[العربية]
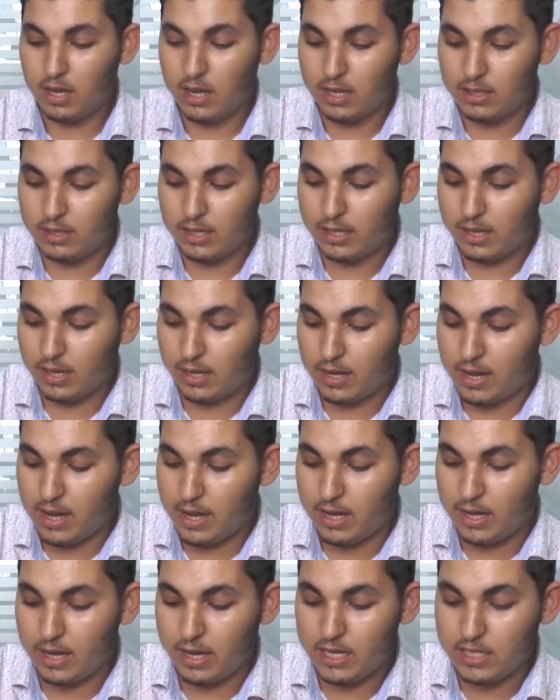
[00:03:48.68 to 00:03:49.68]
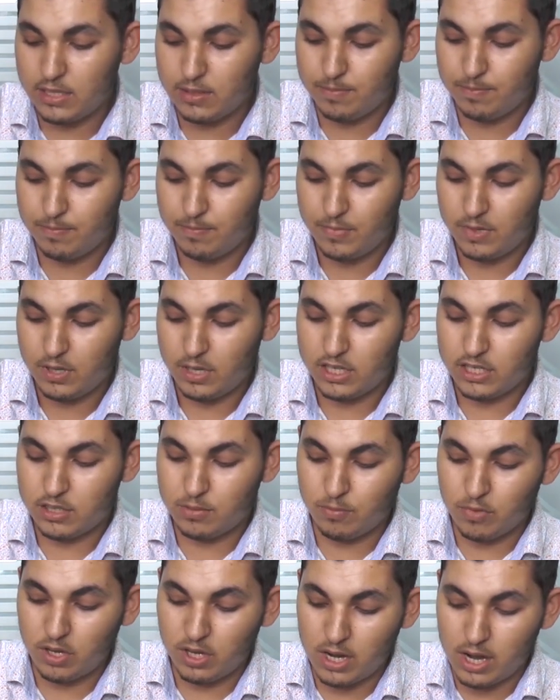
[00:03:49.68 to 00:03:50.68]
عندك هنا الاسم
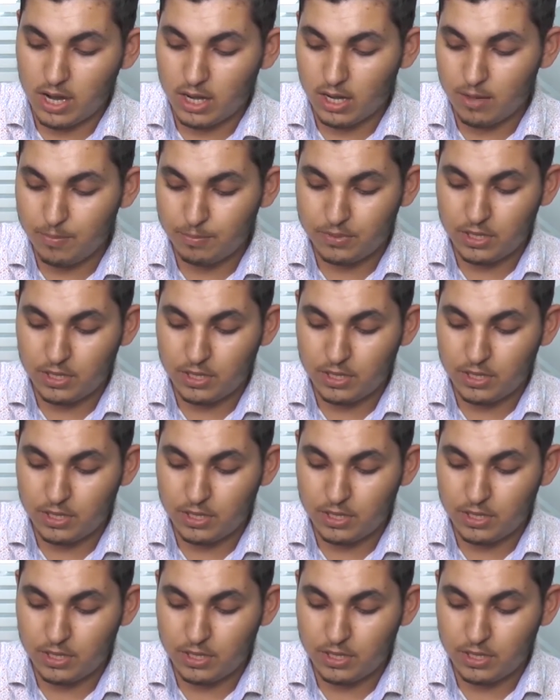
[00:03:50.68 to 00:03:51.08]
اسم واللقب